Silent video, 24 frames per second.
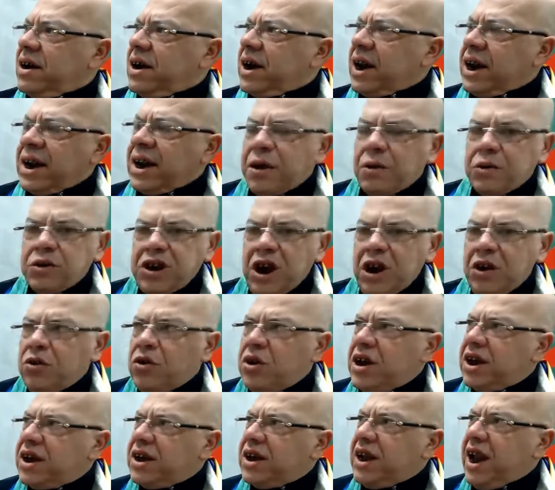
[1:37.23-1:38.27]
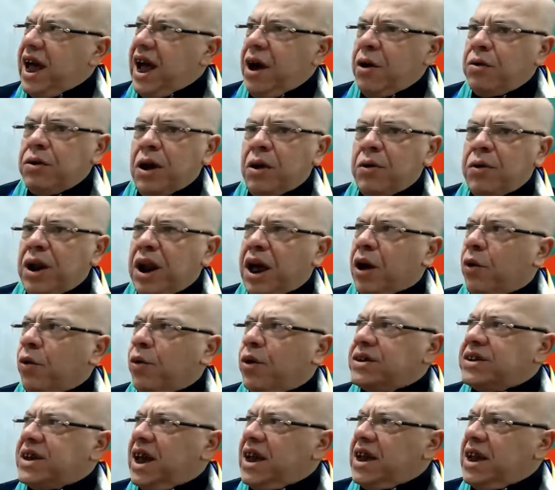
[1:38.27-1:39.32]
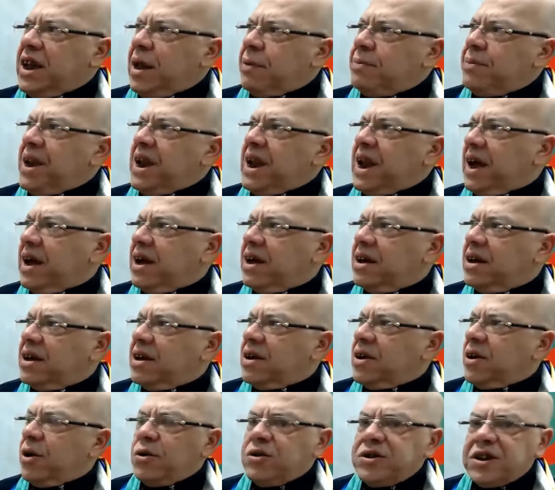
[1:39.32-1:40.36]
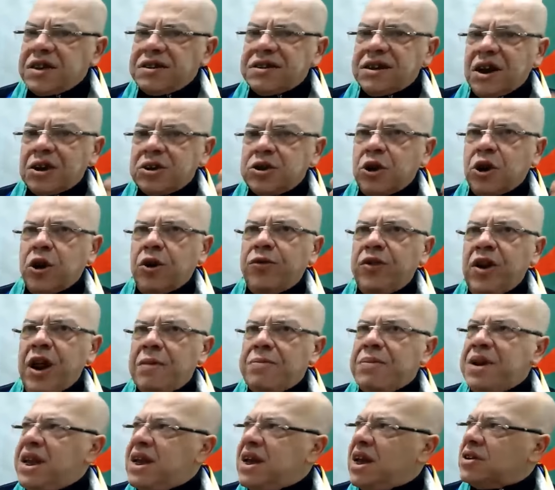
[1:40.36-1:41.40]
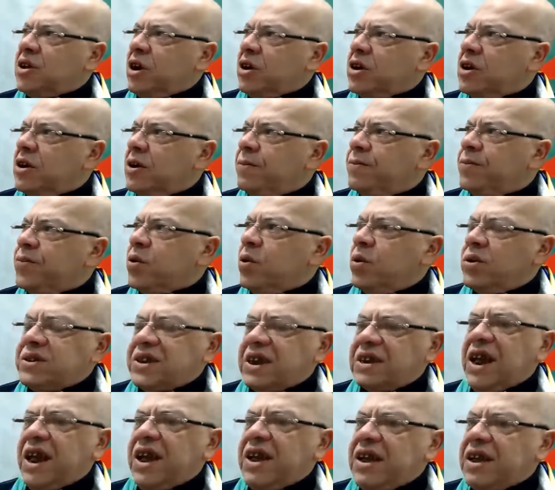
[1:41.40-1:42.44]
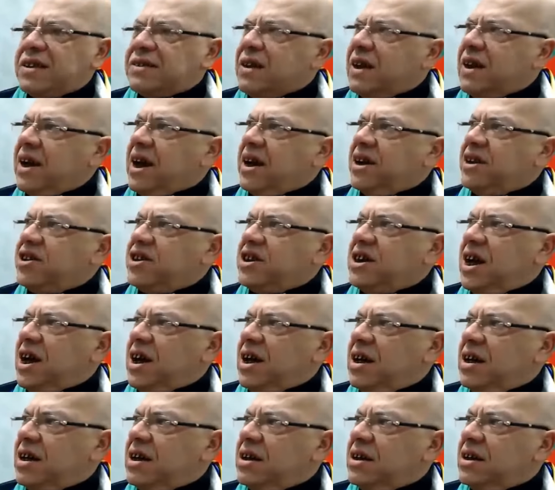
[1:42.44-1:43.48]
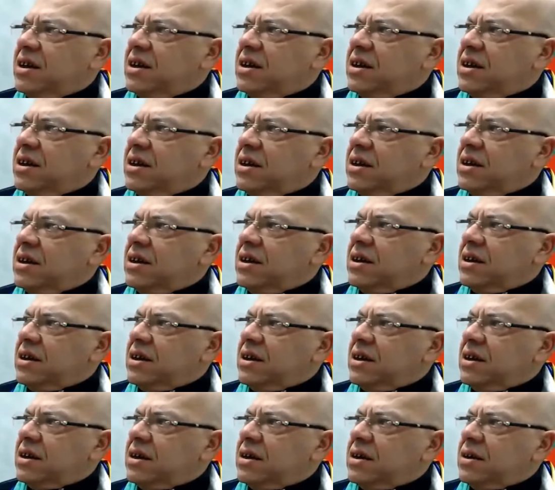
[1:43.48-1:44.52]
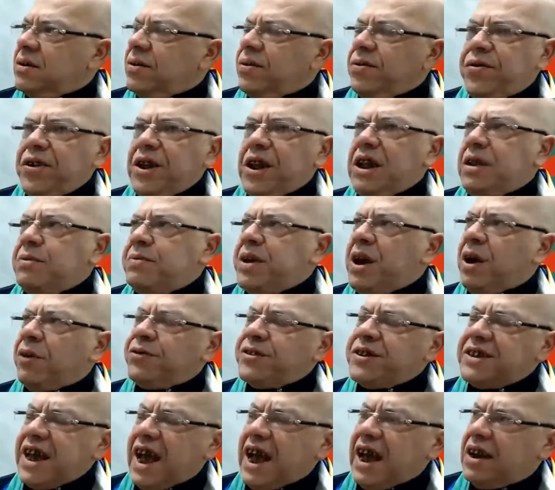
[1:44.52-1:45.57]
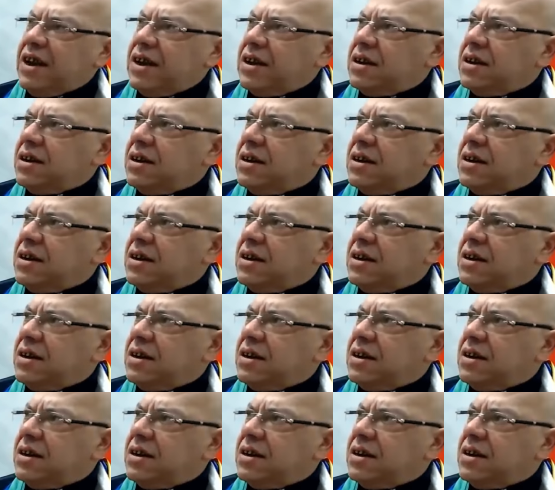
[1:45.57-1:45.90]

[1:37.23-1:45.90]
رانا واش حنقول لك لا حول ولا قوه الا بالله وزادت الظروف الامنيه درك والتداعيات الخارجيه في ليبيا وفي الساحل